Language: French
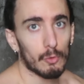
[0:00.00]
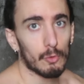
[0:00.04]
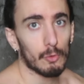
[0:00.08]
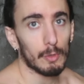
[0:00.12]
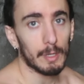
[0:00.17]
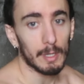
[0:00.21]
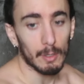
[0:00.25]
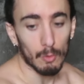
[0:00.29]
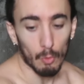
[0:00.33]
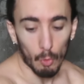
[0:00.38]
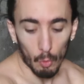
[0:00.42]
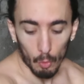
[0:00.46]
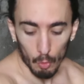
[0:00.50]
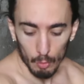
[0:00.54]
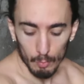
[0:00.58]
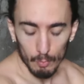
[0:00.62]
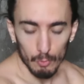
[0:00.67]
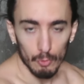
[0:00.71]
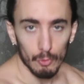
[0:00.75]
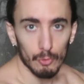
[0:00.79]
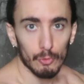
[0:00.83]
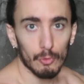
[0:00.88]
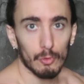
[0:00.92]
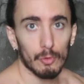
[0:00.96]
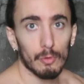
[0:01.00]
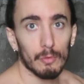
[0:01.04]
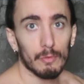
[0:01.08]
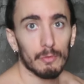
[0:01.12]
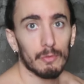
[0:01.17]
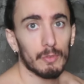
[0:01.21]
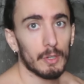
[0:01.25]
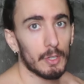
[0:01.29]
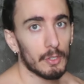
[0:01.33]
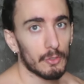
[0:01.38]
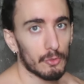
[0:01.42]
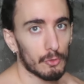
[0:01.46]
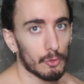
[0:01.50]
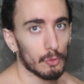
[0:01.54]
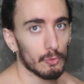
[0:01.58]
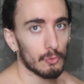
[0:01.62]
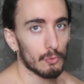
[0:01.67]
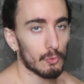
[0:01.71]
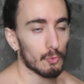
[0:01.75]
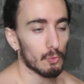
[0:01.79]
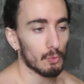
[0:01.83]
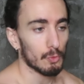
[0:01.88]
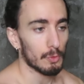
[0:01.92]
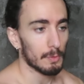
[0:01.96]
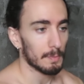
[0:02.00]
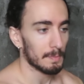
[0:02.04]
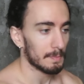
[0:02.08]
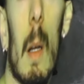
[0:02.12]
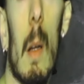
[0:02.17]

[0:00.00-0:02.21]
que les gros muscles fléchisseurs du coude.